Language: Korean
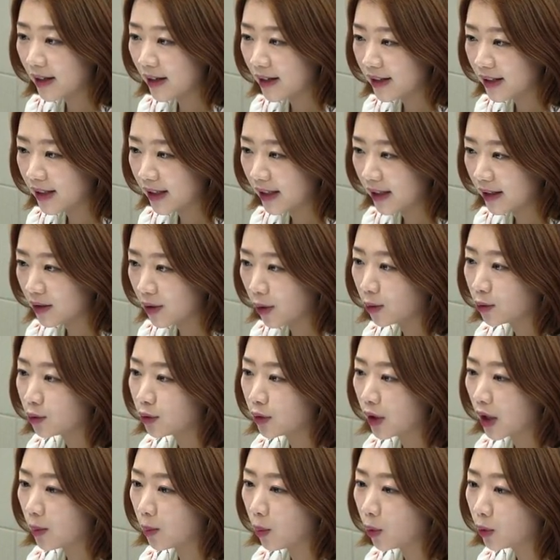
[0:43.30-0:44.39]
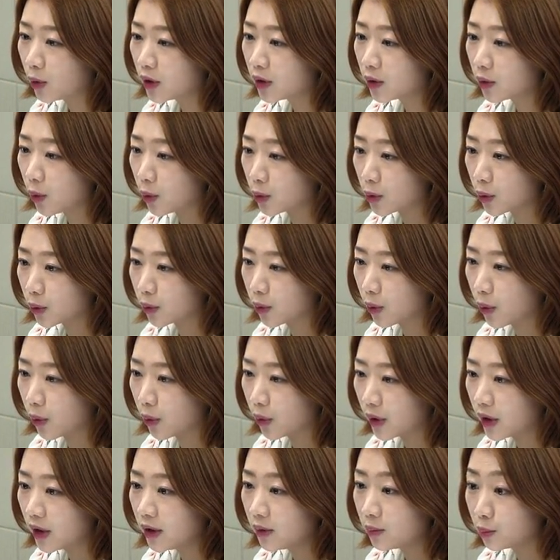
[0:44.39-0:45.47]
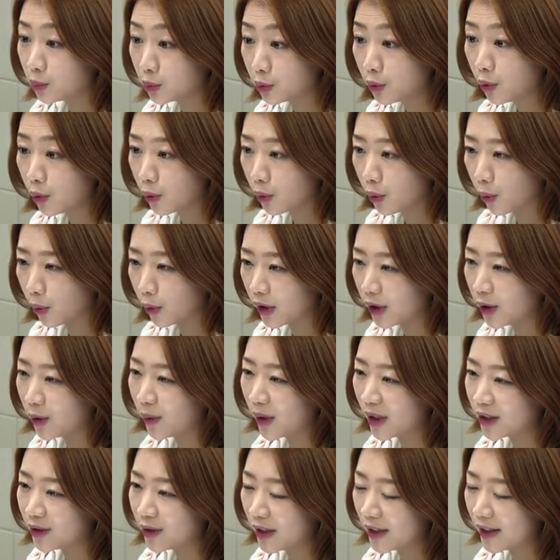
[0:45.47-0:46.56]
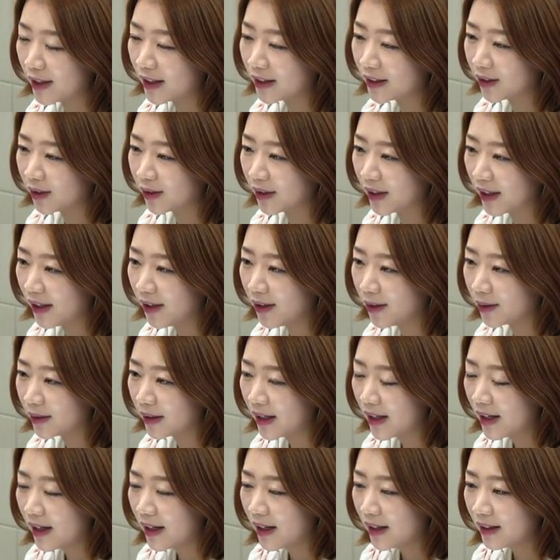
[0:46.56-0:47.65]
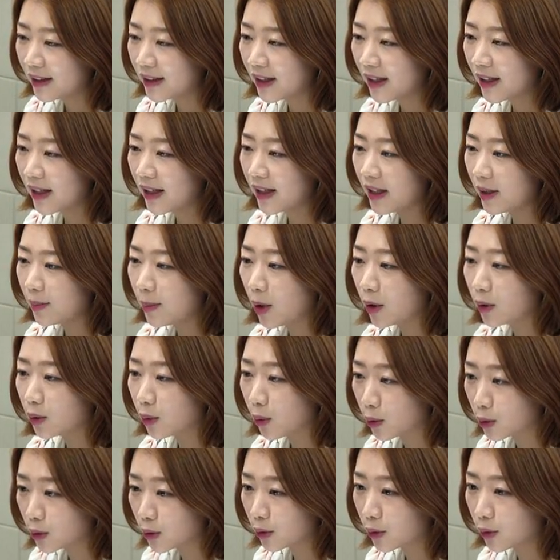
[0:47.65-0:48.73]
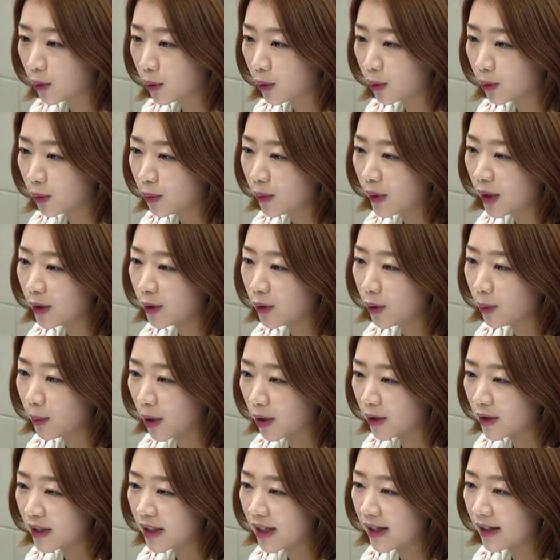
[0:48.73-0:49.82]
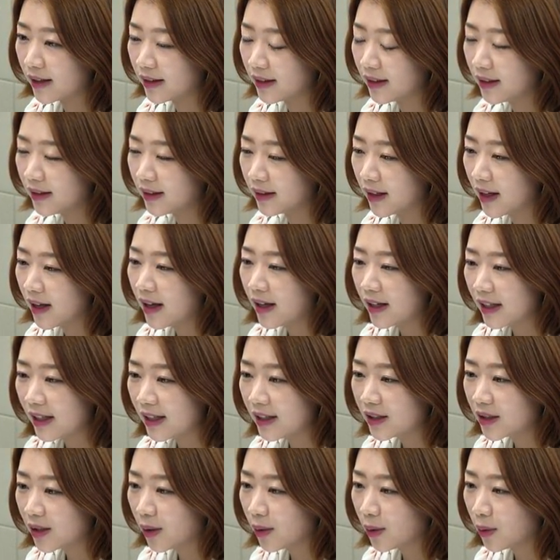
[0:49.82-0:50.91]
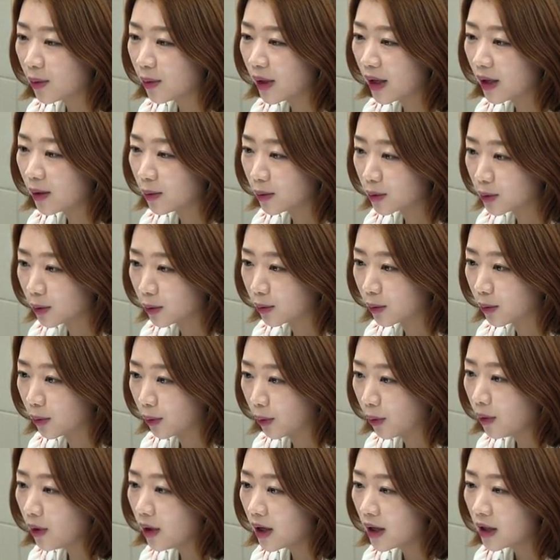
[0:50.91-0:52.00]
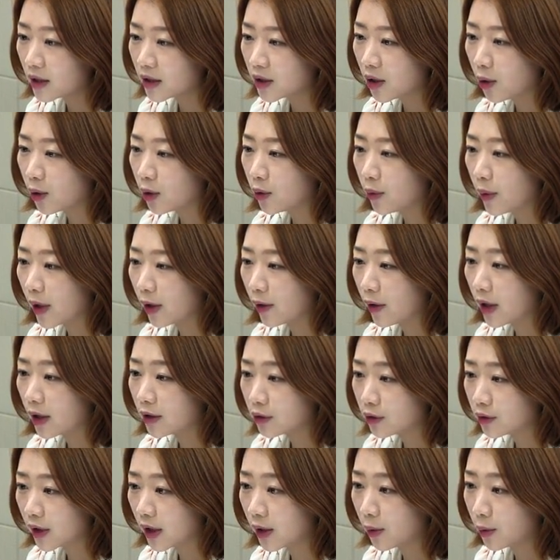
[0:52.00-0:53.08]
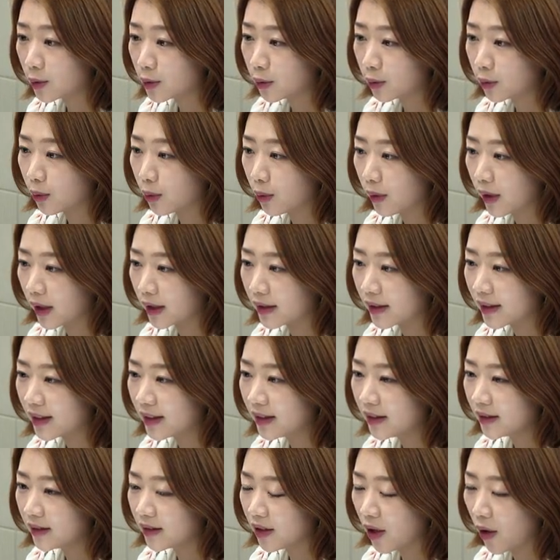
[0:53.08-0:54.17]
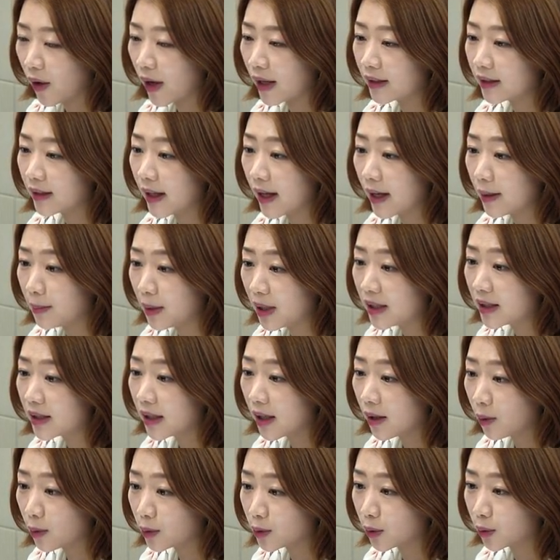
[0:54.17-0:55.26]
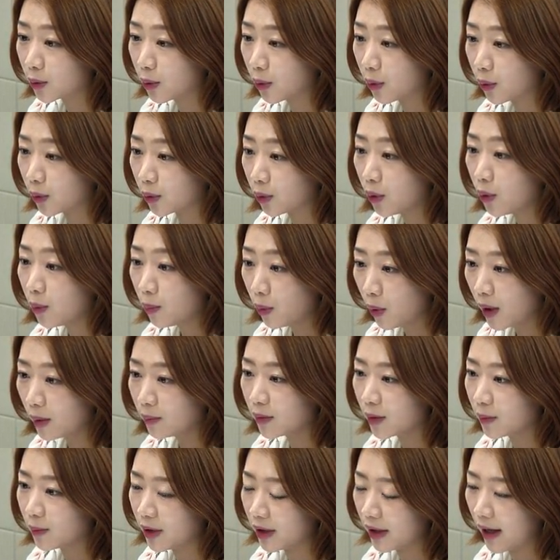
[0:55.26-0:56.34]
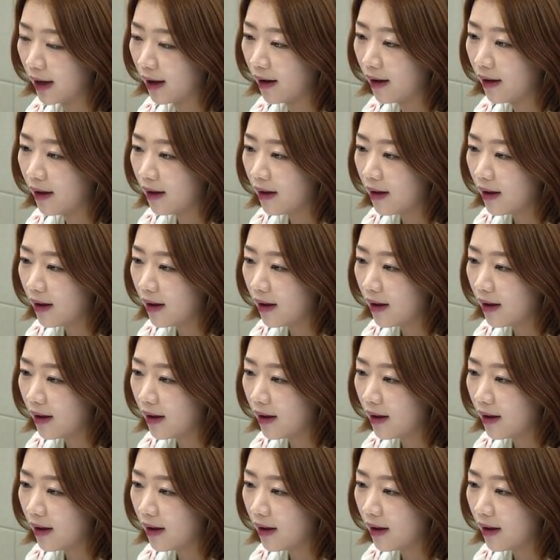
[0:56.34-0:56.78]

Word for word: 24시까지 전국의 모든 고속도로를 무료로 이용할 수 있다는 건데요. 특히 이번 고속도로 통행료 면제에는 인천공항 고속도로, 서울 외곽 순환 고속도로 같은 11개 민자 고속도로도 포함됩니다.